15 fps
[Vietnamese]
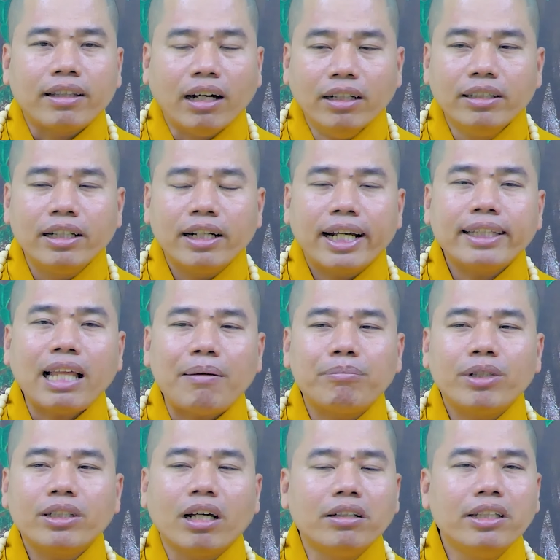từ cái tâm
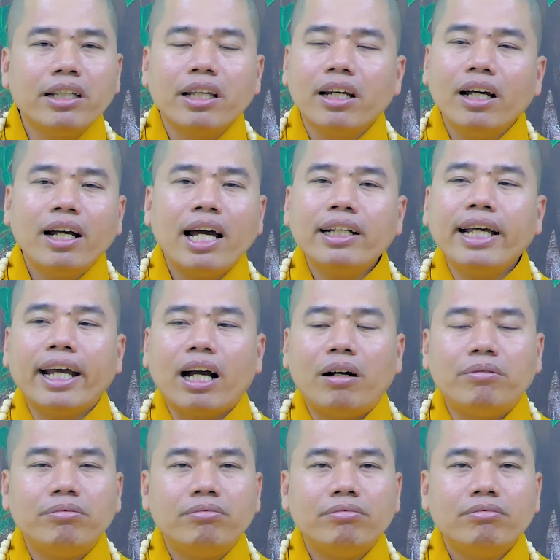nó tự nhiên những đứa hết ghét
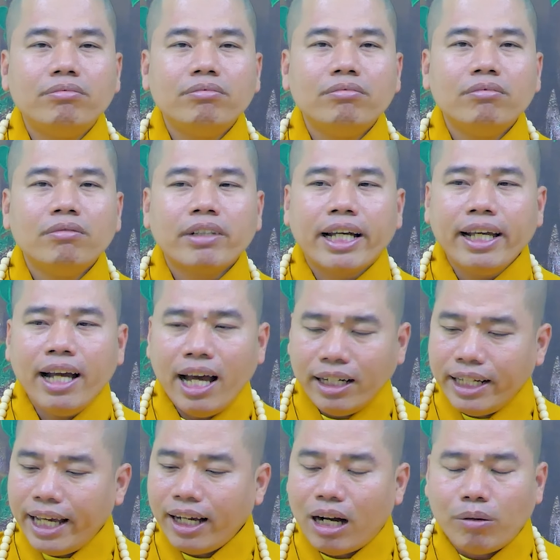ông khi
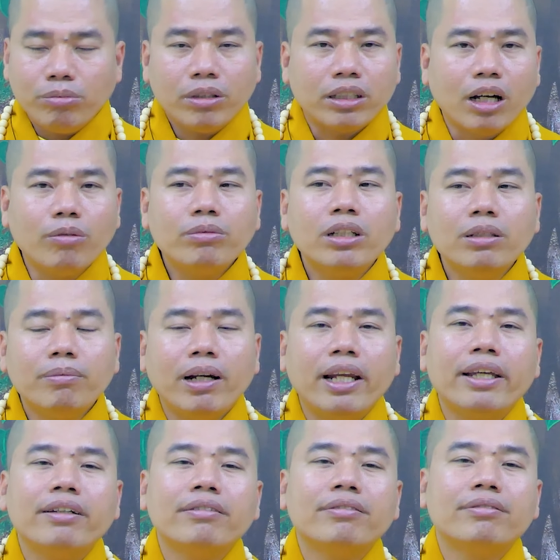hết ghét ông là tự ông thương
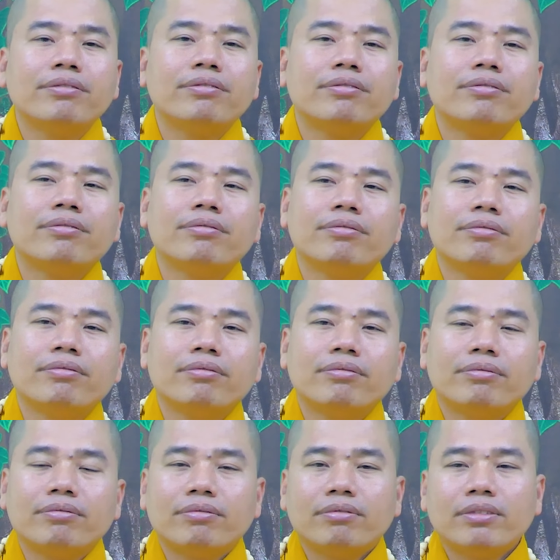mình liền
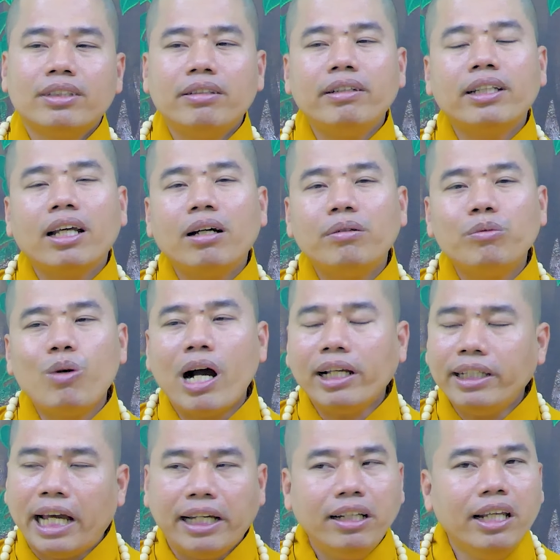thì ta
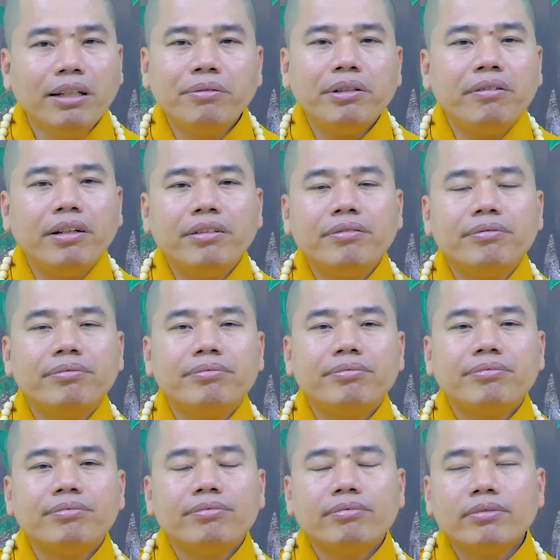quá giải liền quý vị
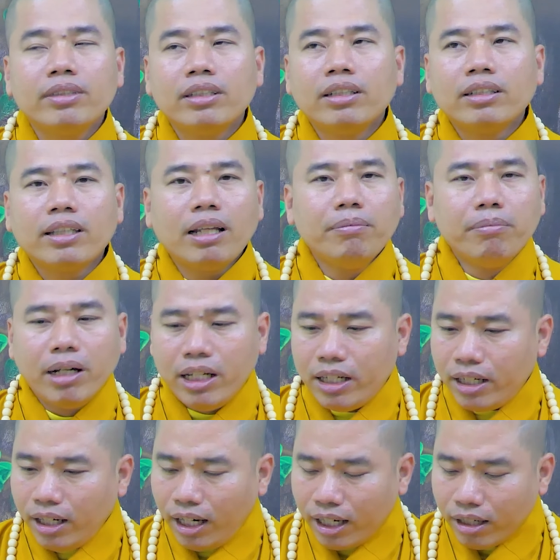nên
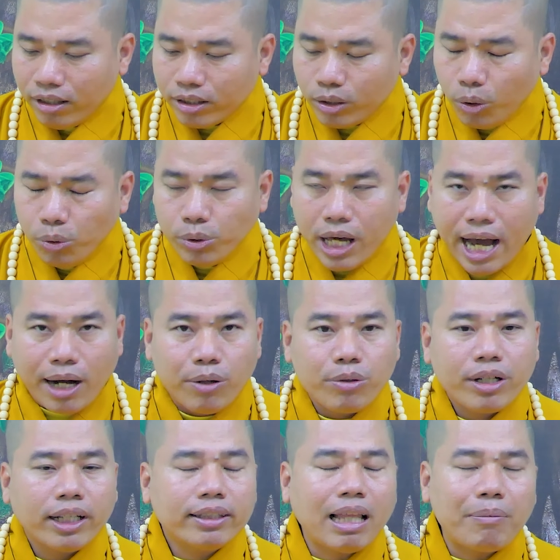mình là người tu
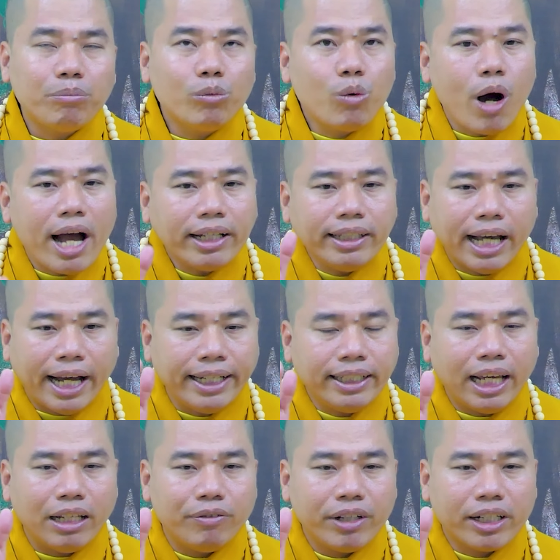đạo cái tâm quá
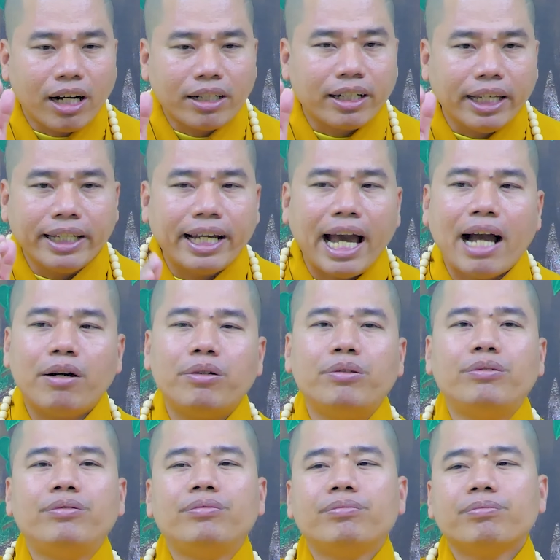giải này phải cực kỳ cao